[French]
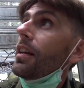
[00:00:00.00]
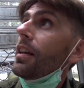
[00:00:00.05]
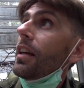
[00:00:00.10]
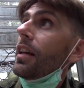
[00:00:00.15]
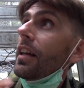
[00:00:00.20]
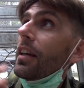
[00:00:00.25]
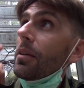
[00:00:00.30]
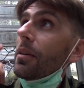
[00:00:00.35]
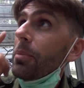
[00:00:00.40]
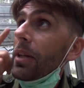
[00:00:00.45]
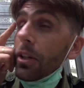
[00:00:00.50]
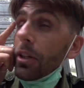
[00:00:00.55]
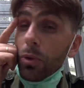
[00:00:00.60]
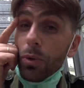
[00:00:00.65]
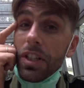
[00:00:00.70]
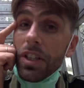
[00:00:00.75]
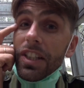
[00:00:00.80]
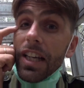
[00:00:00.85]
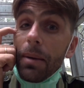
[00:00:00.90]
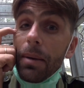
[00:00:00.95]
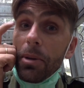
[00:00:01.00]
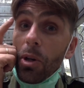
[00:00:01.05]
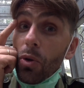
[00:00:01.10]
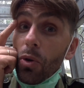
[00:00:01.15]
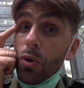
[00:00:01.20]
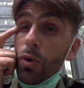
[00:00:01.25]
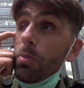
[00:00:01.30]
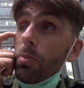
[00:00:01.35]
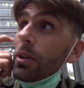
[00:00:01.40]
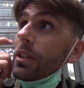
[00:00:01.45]
Et bientôt, il sera mis en
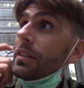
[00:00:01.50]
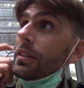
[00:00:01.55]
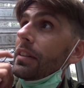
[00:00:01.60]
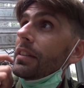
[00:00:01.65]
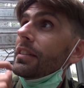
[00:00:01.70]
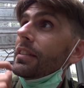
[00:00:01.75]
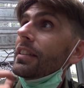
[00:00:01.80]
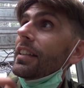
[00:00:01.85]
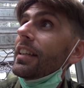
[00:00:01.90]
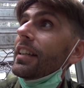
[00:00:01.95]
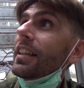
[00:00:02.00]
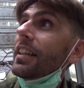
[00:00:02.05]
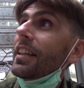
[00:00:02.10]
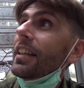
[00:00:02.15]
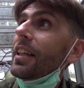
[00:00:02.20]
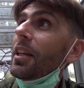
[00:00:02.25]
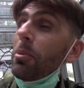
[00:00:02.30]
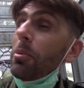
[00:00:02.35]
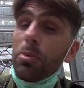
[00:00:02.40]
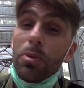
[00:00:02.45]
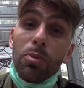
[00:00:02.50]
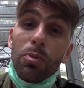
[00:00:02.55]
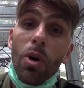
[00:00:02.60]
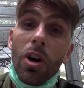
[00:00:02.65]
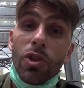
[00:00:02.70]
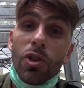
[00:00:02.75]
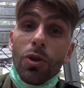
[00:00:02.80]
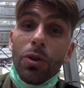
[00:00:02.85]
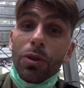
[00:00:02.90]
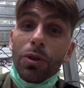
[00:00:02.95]
couple pour un
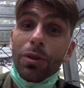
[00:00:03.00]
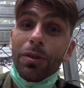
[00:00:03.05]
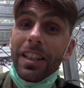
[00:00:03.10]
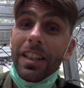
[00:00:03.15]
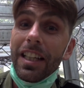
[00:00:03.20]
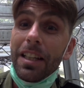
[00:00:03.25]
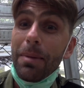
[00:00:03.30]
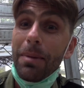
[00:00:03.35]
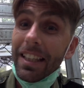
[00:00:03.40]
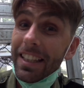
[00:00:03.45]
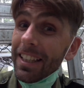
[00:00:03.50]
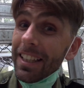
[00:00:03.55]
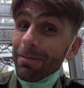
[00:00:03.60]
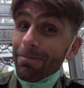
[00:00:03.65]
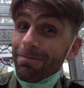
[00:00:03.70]
jour retrouver la liberté